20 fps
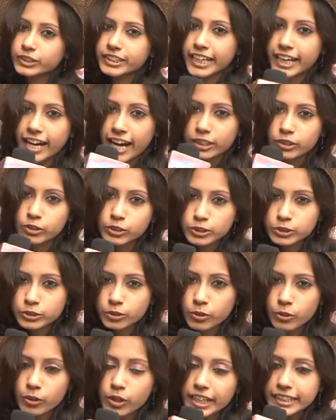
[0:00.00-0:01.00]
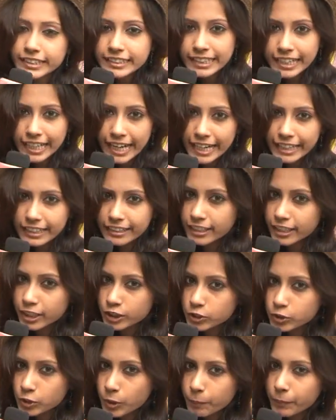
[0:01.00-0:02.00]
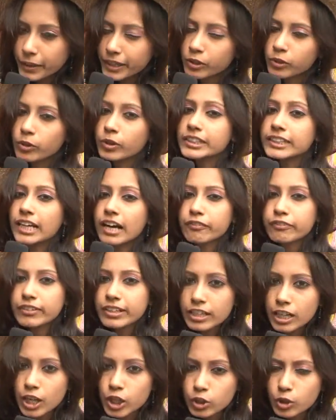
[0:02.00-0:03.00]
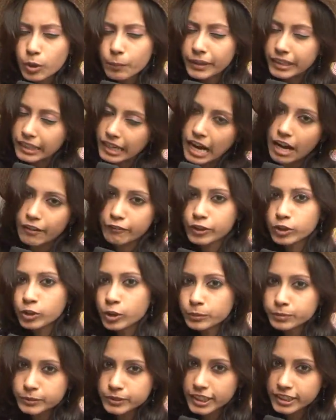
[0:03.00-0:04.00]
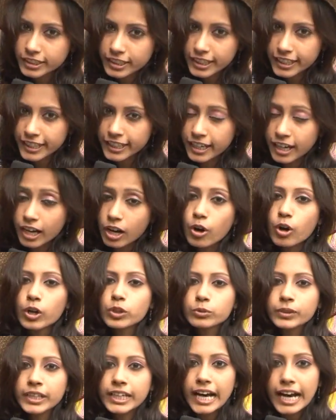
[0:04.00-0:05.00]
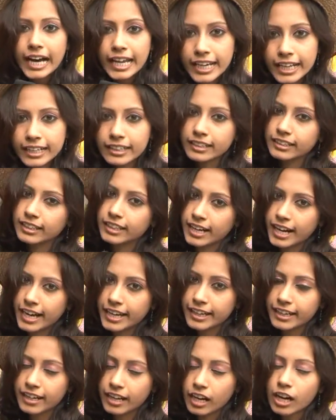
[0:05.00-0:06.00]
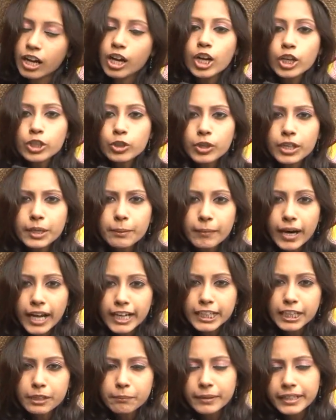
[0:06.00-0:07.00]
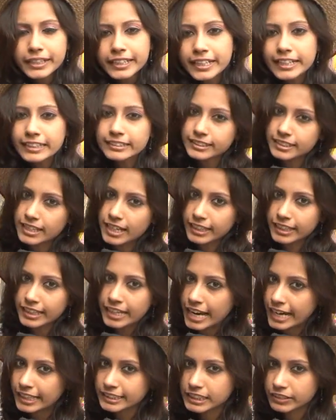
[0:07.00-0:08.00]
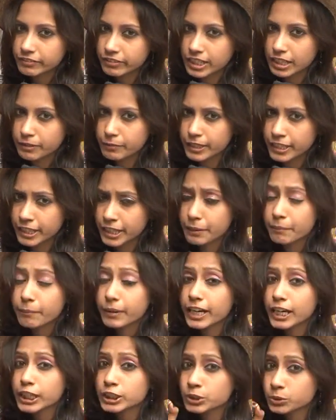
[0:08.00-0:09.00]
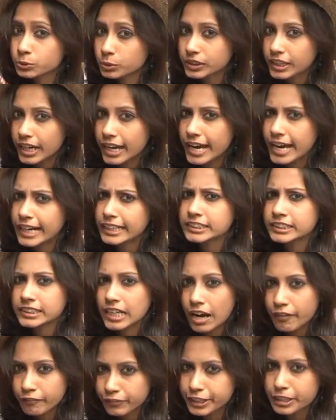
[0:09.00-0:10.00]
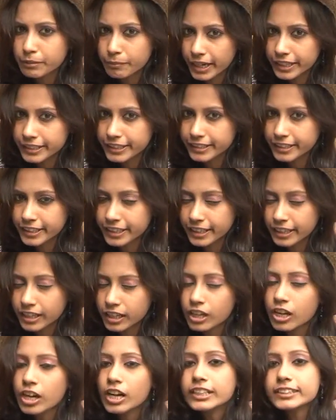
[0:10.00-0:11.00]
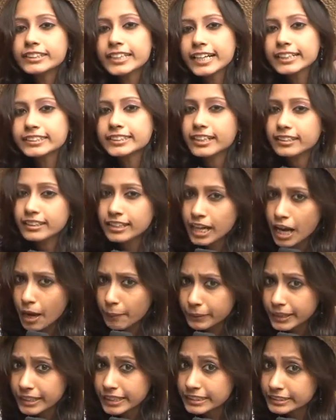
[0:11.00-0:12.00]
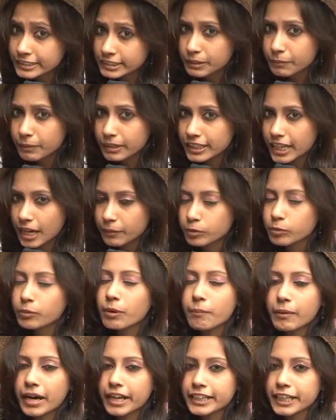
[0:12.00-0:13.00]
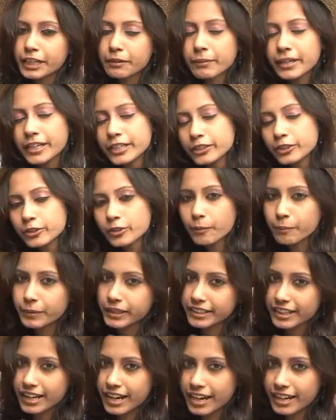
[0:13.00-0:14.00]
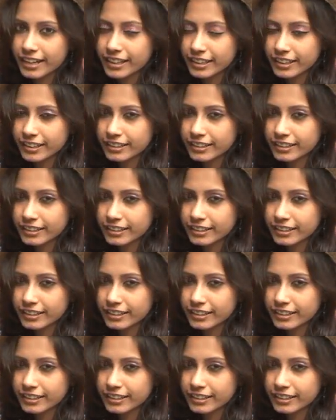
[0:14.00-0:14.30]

देखा दोस्तों ये हैट लड़कियों पर हो या फिर लड़कों पर काफ़ी खूबसूरत लगेगा और उन्हें अलग लगाएगा क्योंकि मार्केट में ढेर सारा के हैट्स अवेलेबल है मगर जूट का हैट्स काफ़ी डिमांडेड है देख सकते हैं आप ही रीजनेबल दामों में मार्केट में इन दिनों बिक रहा है